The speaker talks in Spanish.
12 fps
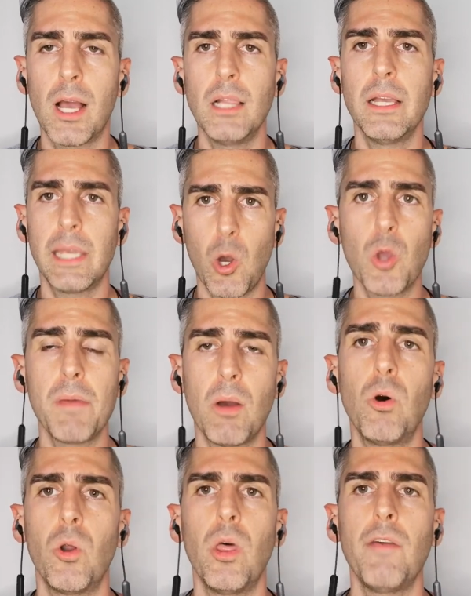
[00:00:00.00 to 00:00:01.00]
Cali que hoy
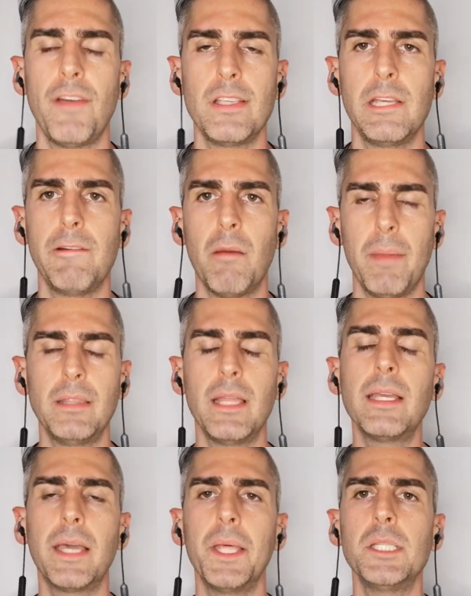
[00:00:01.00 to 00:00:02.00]
mejoró
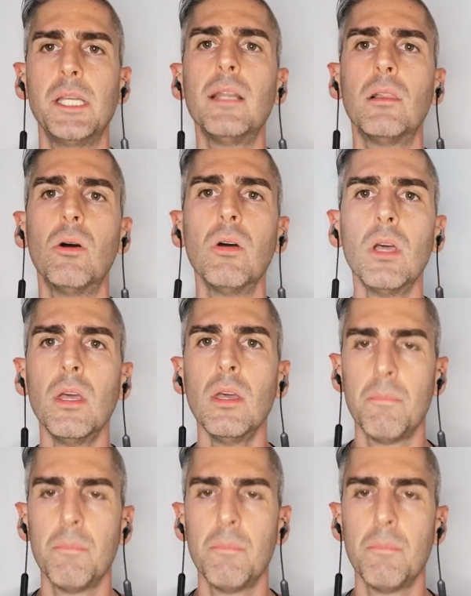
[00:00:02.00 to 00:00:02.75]
defensivamente, hay que decirlo,